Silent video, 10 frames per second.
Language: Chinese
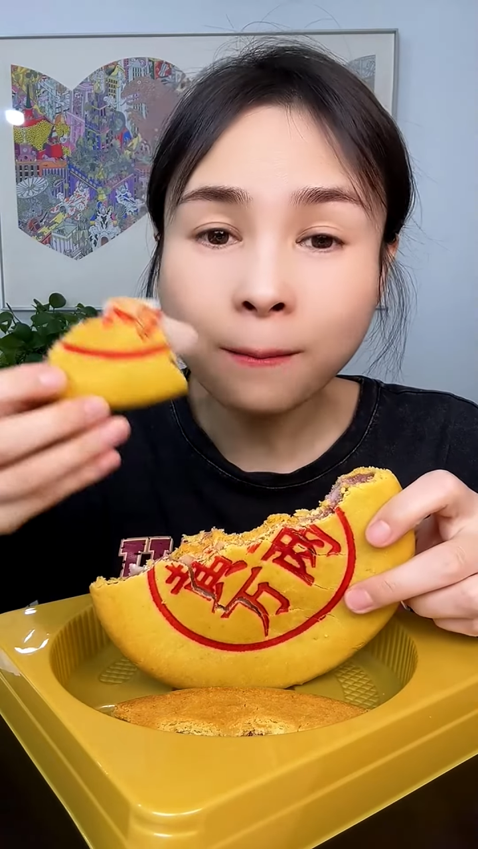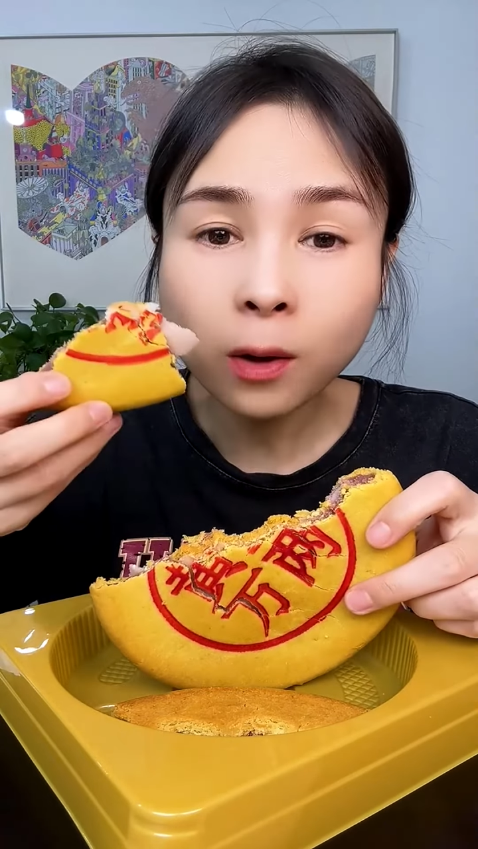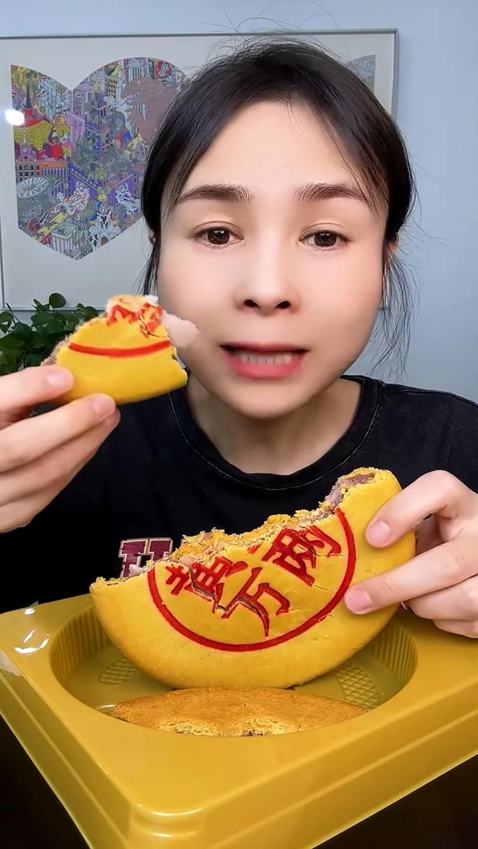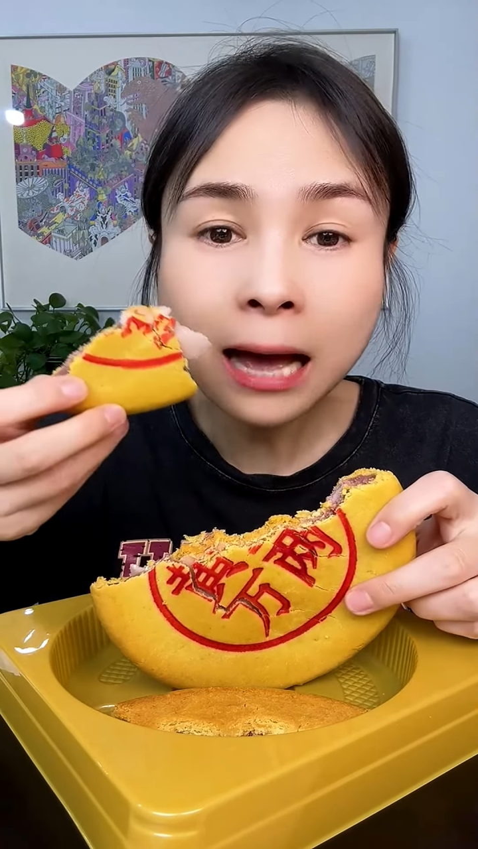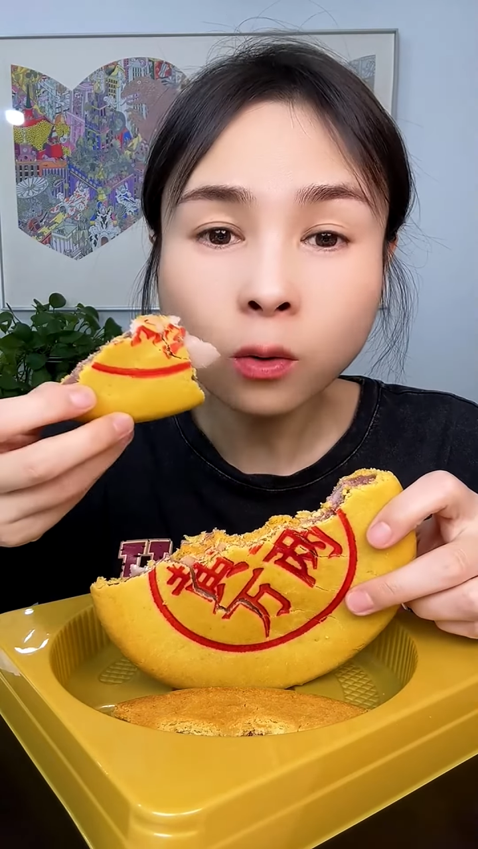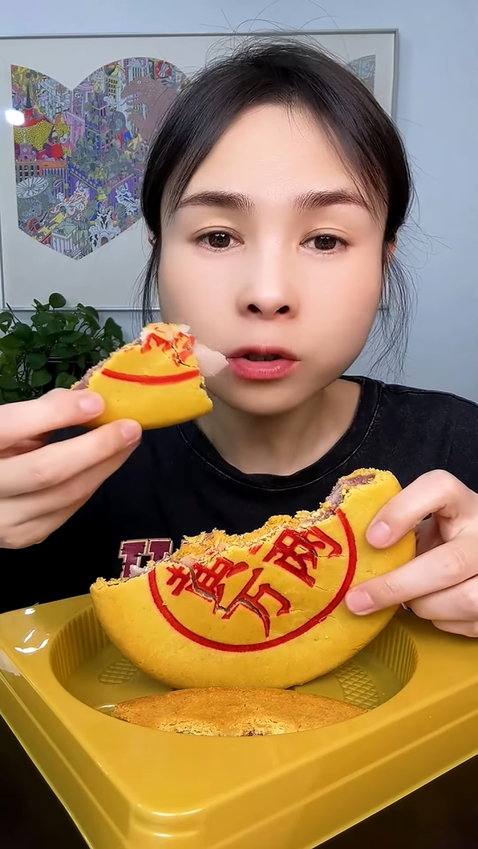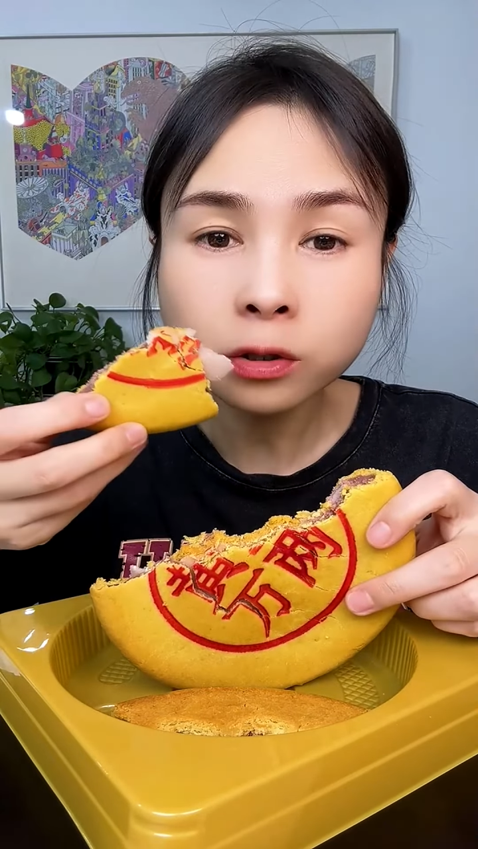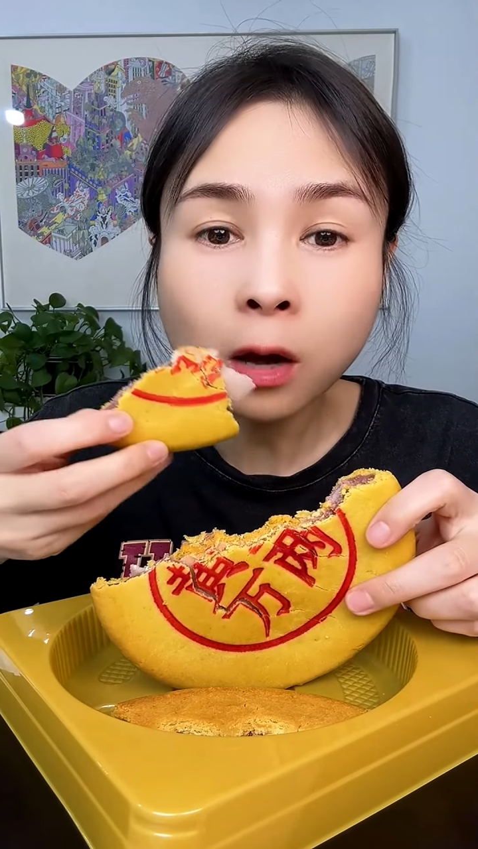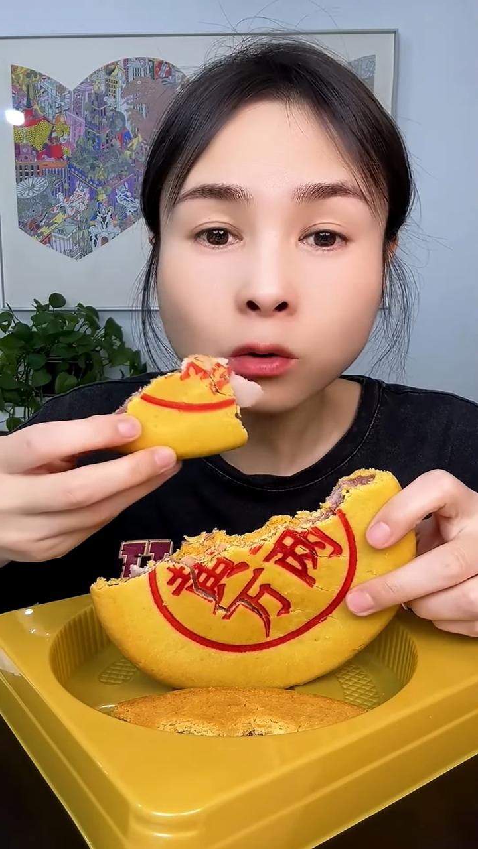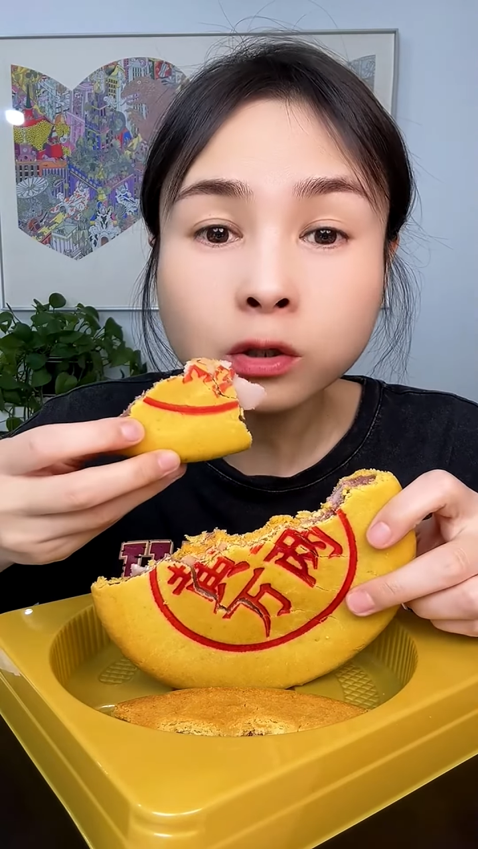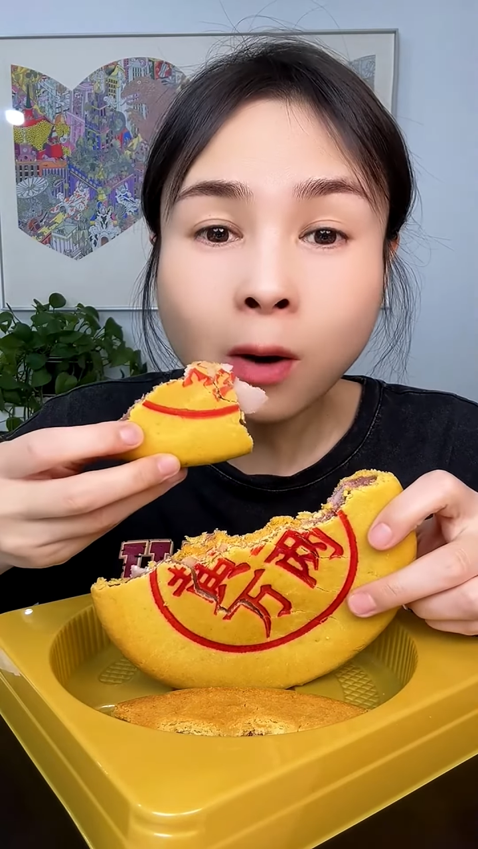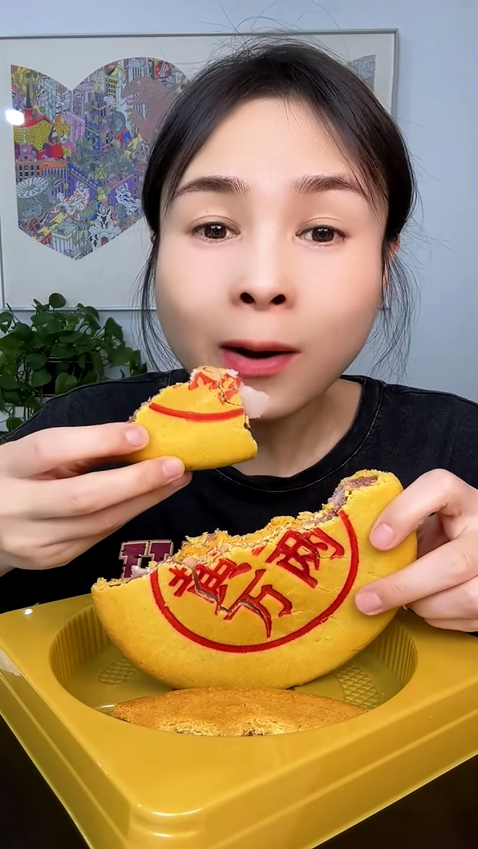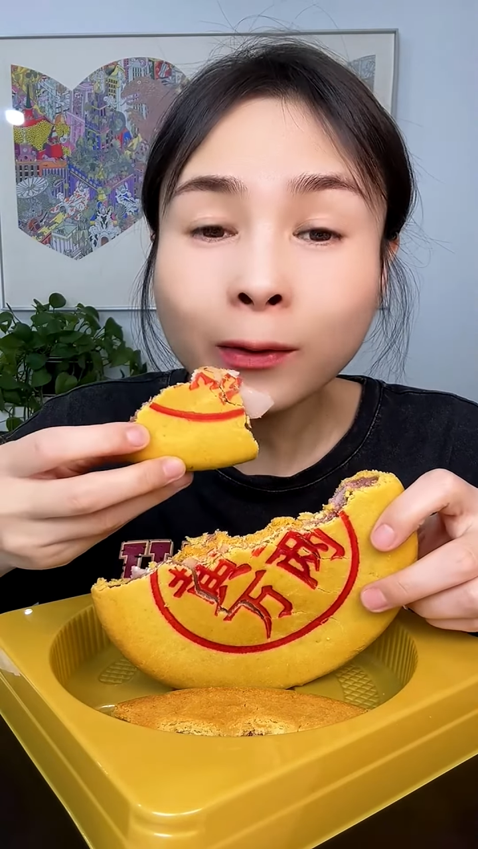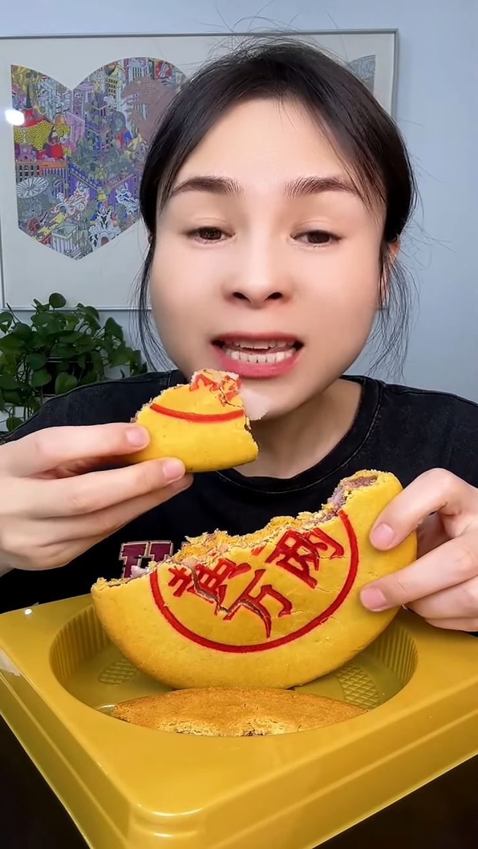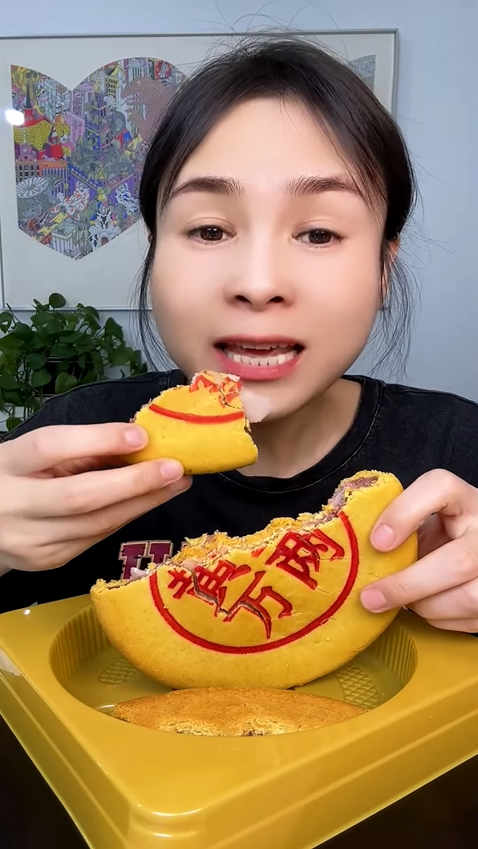不要大口吃，大口吃都还
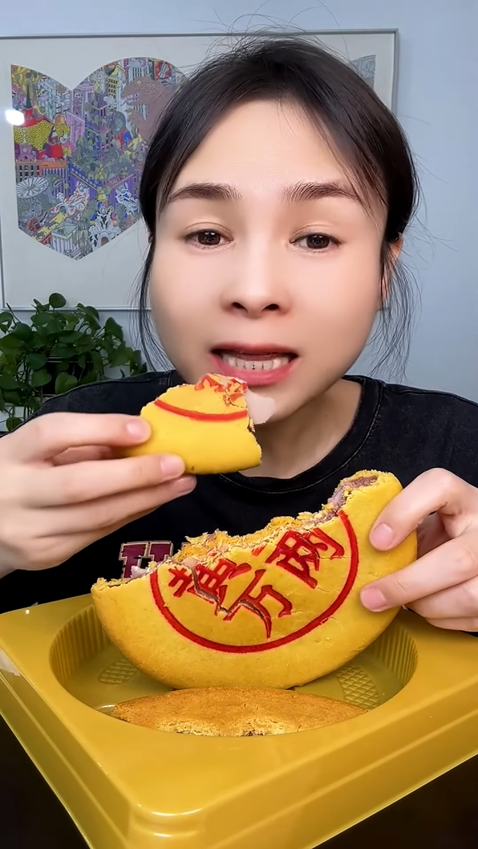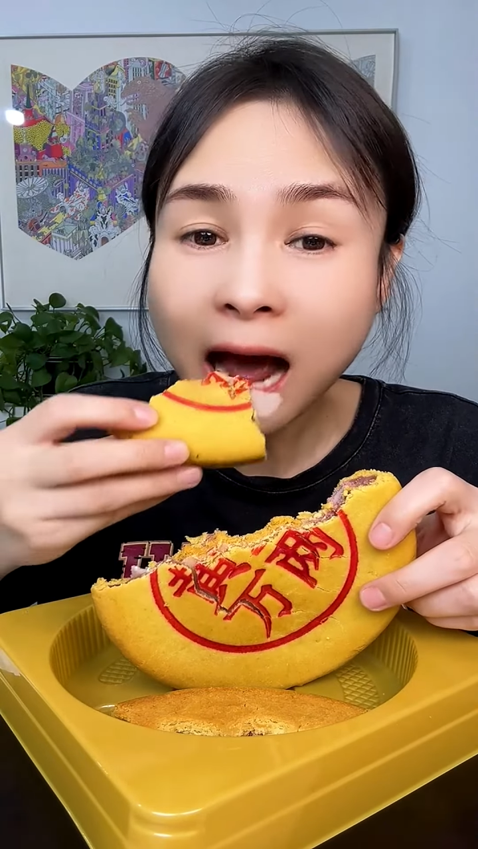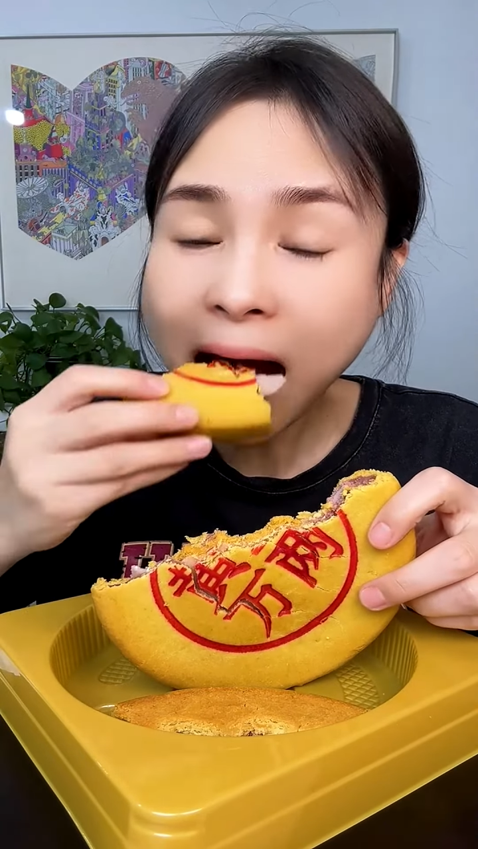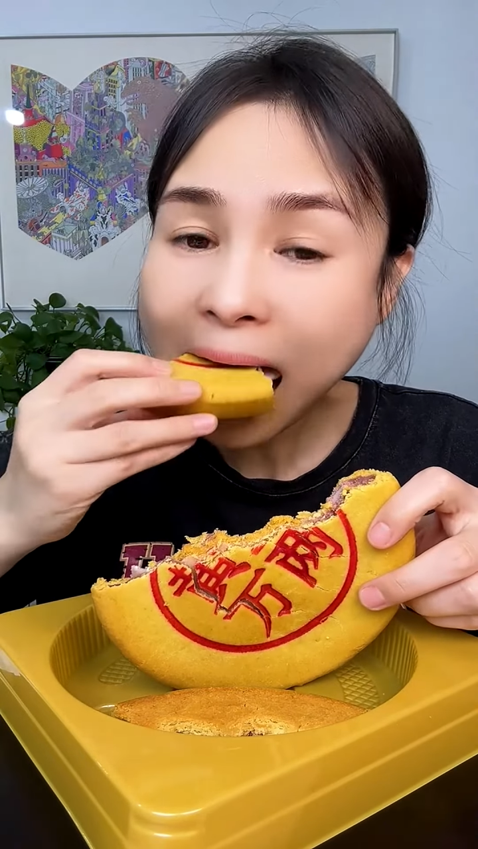会噎挺。